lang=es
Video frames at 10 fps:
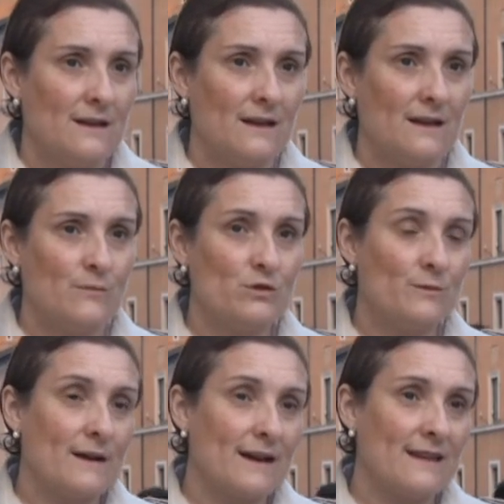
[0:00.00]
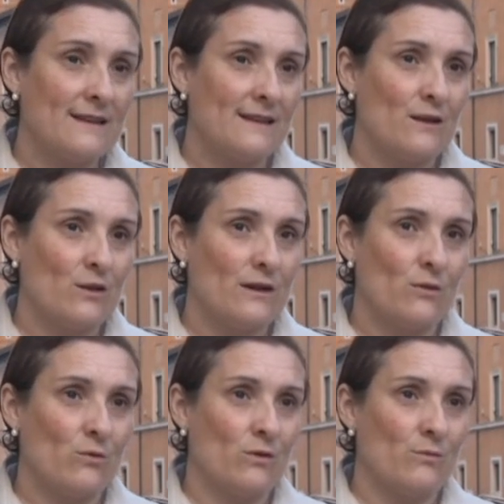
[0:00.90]
eh, mucho más grande de lo que
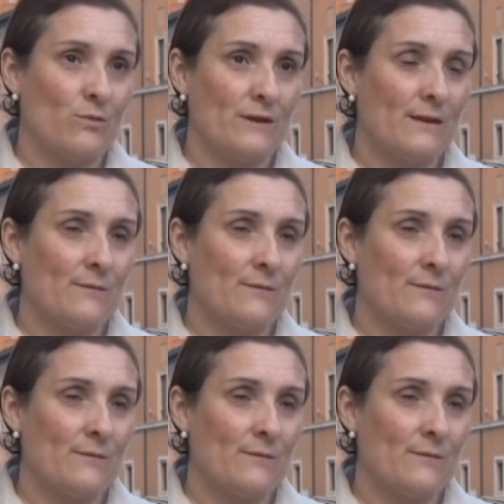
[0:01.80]
uno pueda